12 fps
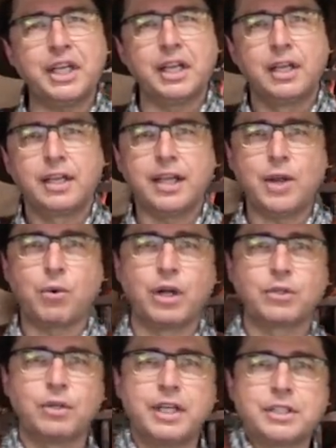aí, que
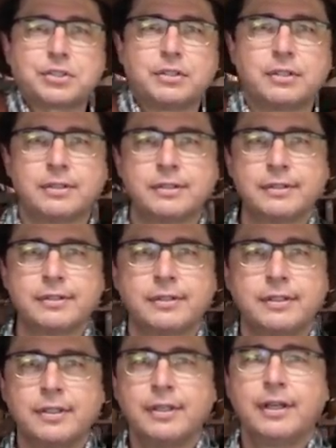enquanto isso,
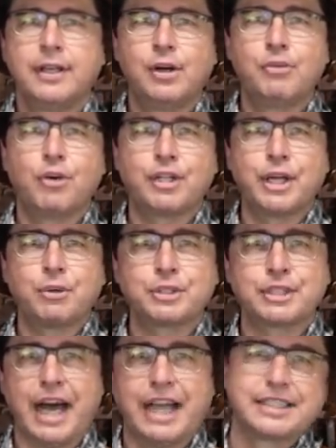eu vou
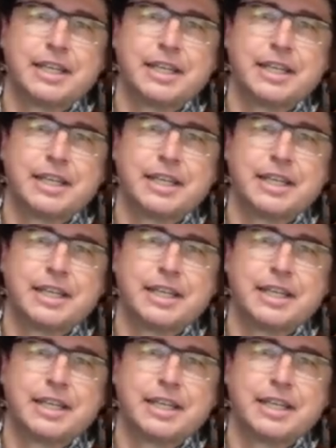degustar